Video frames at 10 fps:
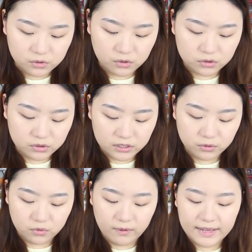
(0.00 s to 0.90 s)
所以我觉得，
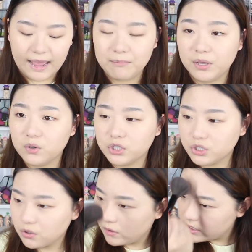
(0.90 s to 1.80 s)
如果你还没有
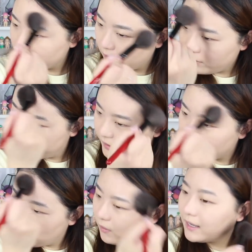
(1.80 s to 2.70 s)
试过这块粉
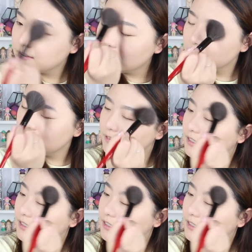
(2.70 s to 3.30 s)
的话呢？